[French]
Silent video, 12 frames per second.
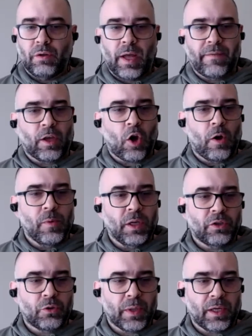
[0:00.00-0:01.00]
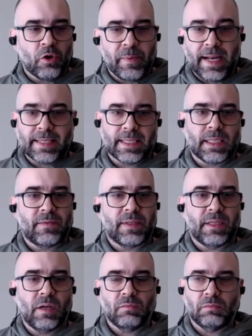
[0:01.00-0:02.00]
avec un mode trailer, mais de la
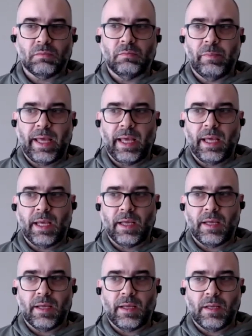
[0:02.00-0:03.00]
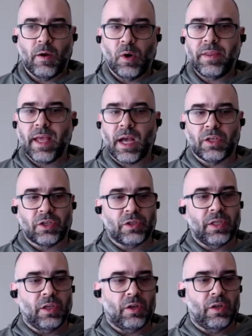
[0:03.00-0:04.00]
science-fiction, ben, il y a moins de
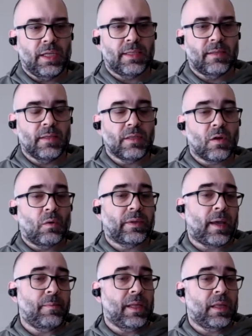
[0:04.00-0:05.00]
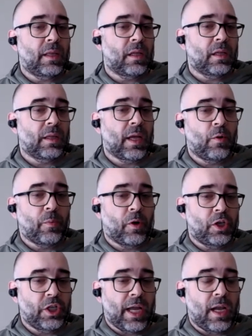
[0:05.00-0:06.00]
danger que les idées se contaminent d'un
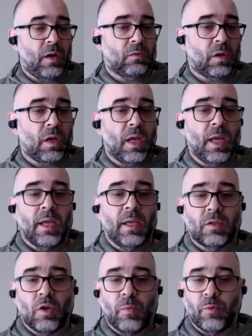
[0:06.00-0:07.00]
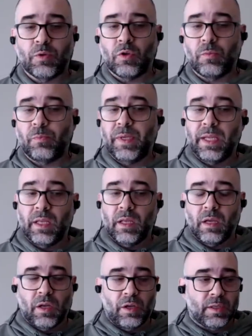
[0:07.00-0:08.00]
projet à l'autre. C'est un peu ça. Puis
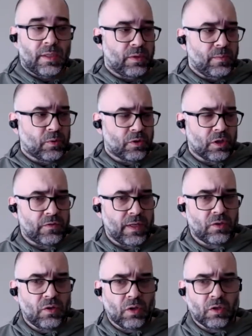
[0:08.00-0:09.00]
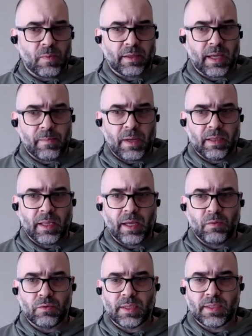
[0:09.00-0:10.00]
euh, c'est aussi pour ça que je fais du documentaire maintenant
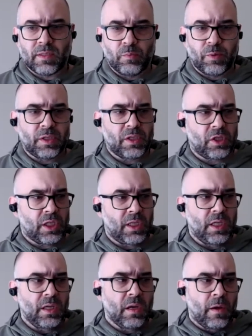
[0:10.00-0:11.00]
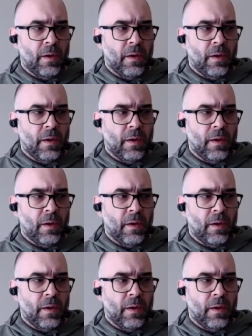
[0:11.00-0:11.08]
aux éditions Petit Génie.